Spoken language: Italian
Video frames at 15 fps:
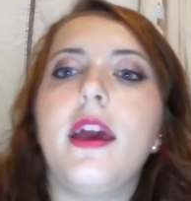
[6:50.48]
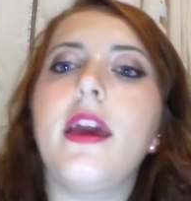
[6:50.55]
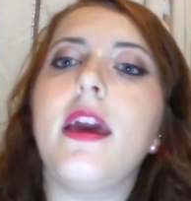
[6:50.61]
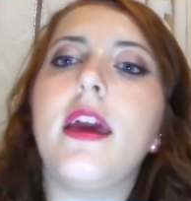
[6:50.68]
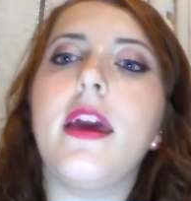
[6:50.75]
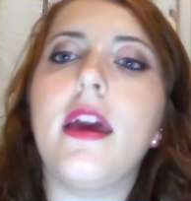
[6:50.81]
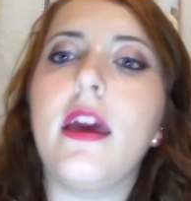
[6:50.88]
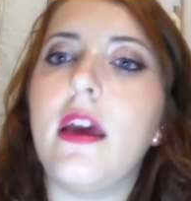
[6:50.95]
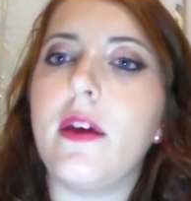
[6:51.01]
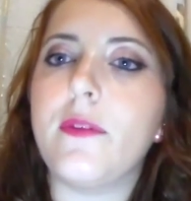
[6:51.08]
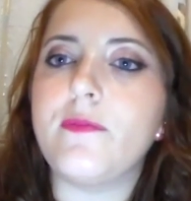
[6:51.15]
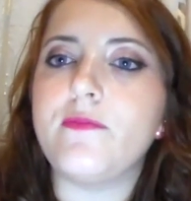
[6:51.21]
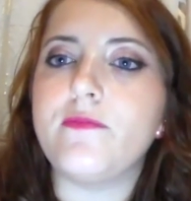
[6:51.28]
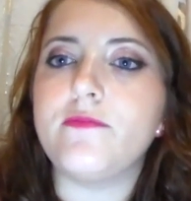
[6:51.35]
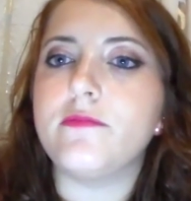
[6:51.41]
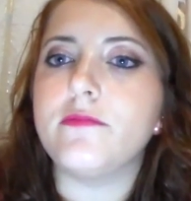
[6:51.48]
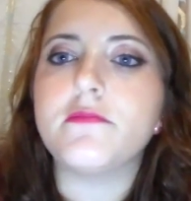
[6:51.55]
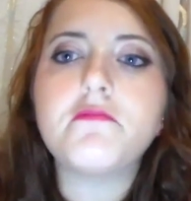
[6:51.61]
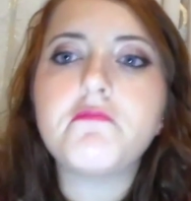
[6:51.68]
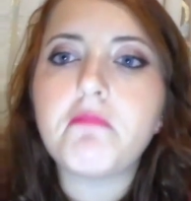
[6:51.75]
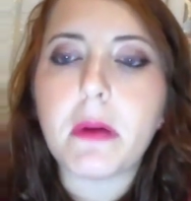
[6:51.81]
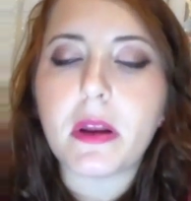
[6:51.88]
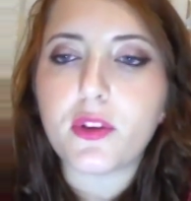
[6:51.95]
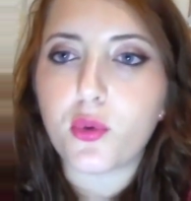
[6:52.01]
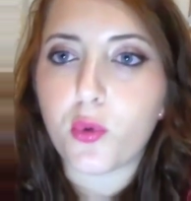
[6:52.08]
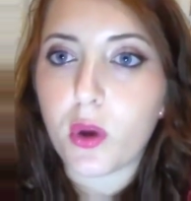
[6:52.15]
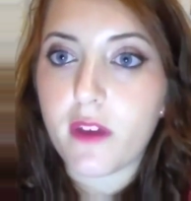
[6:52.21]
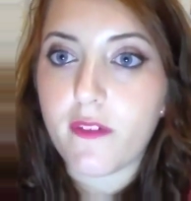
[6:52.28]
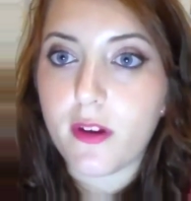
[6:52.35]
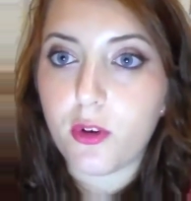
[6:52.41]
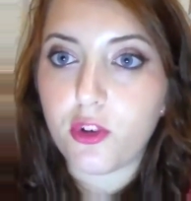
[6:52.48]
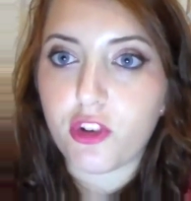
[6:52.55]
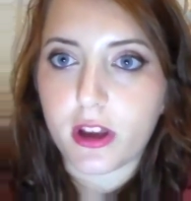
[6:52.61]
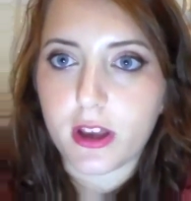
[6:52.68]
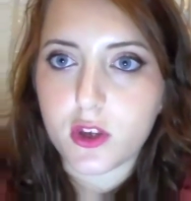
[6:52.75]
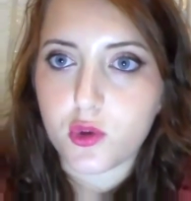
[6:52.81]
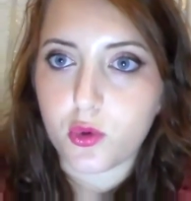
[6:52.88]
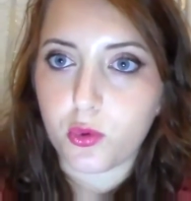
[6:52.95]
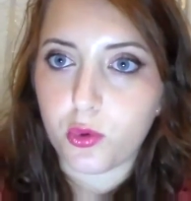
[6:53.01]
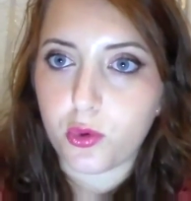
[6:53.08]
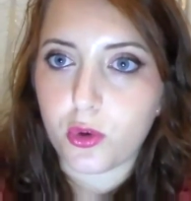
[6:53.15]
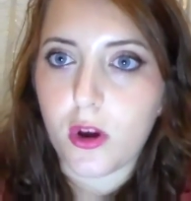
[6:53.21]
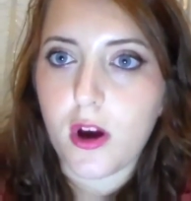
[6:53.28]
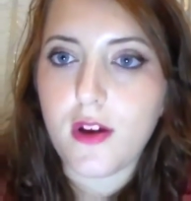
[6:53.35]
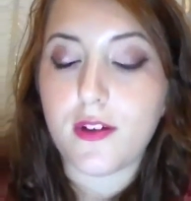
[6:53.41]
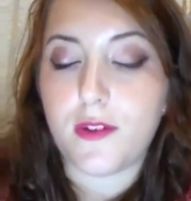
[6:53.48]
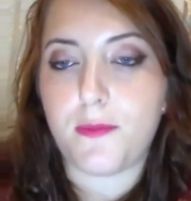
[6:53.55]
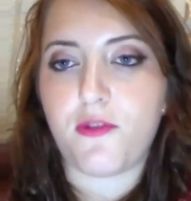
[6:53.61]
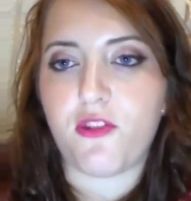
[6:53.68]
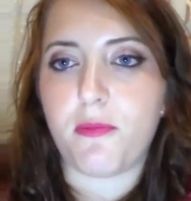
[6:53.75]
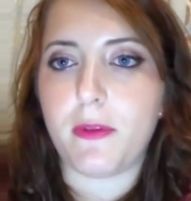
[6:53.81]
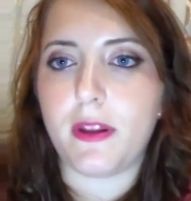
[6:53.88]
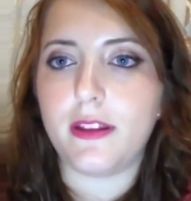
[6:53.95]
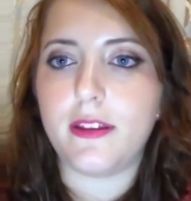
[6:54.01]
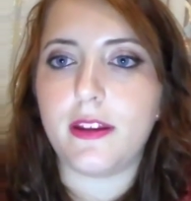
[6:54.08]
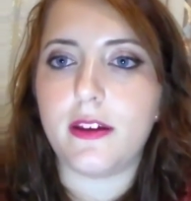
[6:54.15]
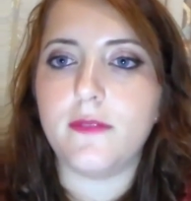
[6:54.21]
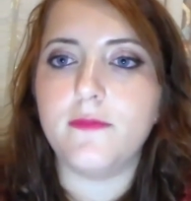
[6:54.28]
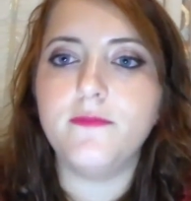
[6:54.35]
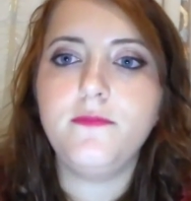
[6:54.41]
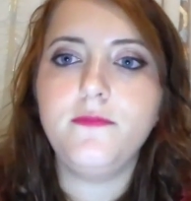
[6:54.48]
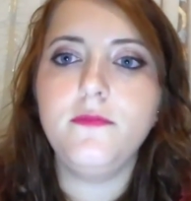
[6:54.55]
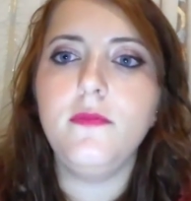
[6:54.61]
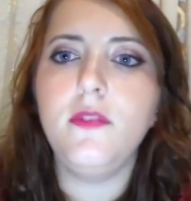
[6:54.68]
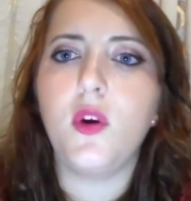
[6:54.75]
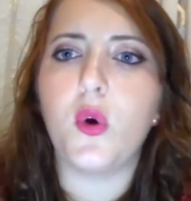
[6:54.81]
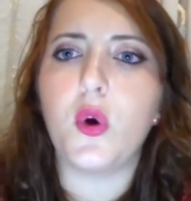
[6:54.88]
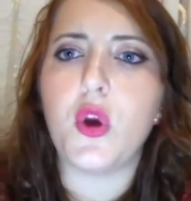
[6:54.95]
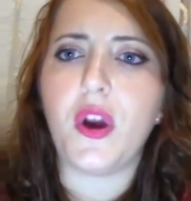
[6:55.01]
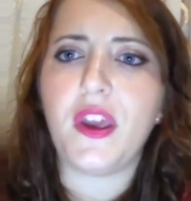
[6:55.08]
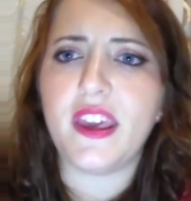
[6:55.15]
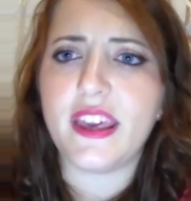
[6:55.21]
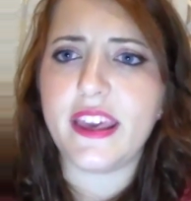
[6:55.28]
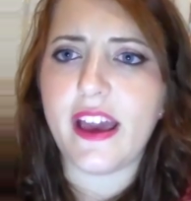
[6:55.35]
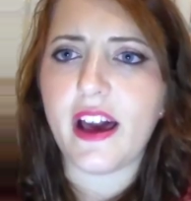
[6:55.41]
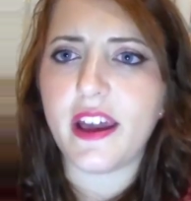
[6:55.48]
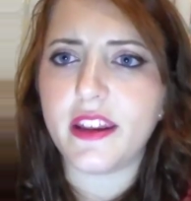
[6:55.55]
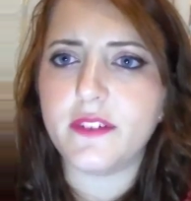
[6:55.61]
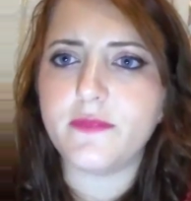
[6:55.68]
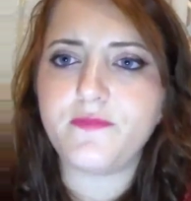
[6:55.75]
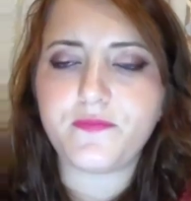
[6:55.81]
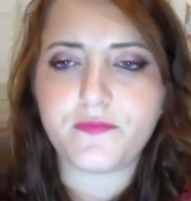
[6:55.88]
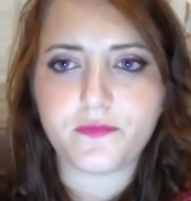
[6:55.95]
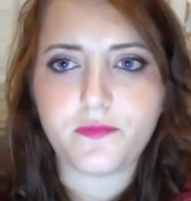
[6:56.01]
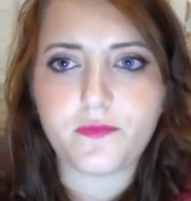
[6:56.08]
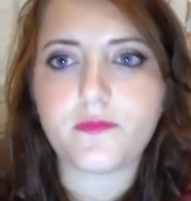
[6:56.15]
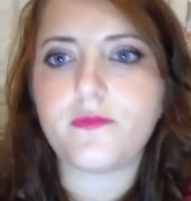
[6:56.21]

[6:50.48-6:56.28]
e ehm, per trucchi veloci anche su tutto l'occhio specialmente con gli occhi chiari